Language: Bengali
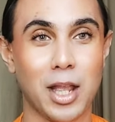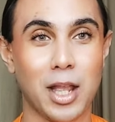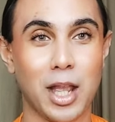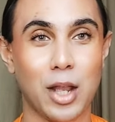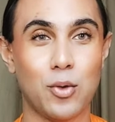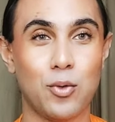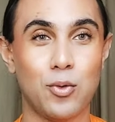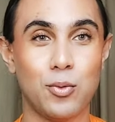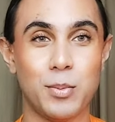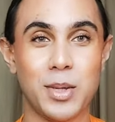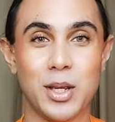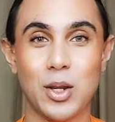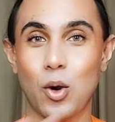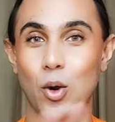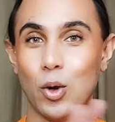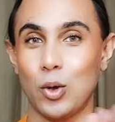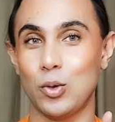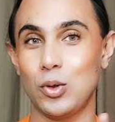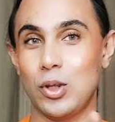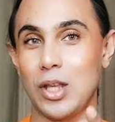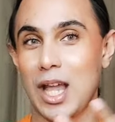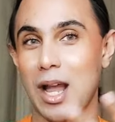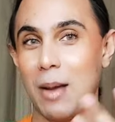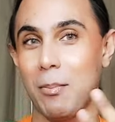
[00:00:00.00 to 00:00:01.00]
আমাকে খুবই
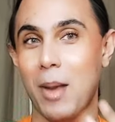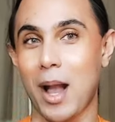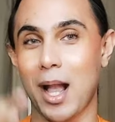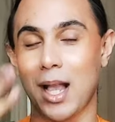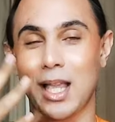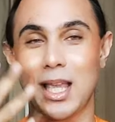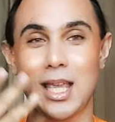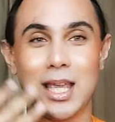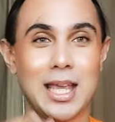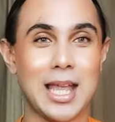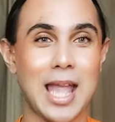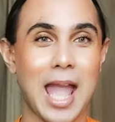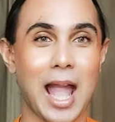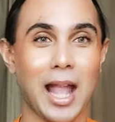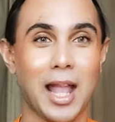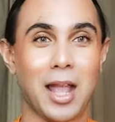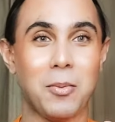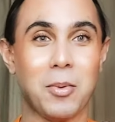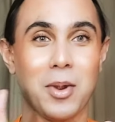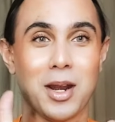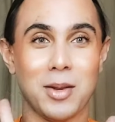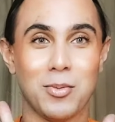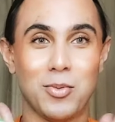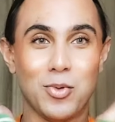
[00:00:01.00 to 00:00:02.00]
হলুদিয়া পাখি
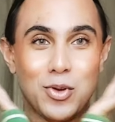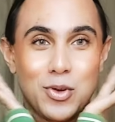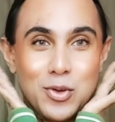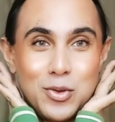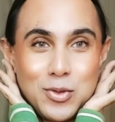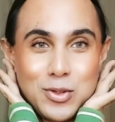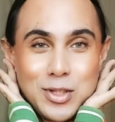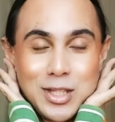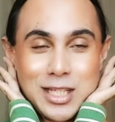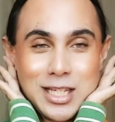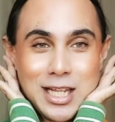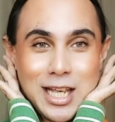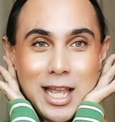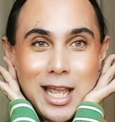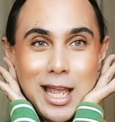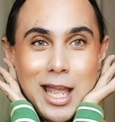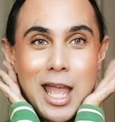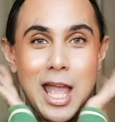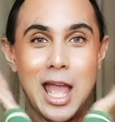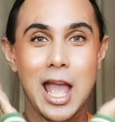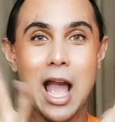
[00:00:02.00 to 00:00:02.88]
একেবারে মনে হচ্ছে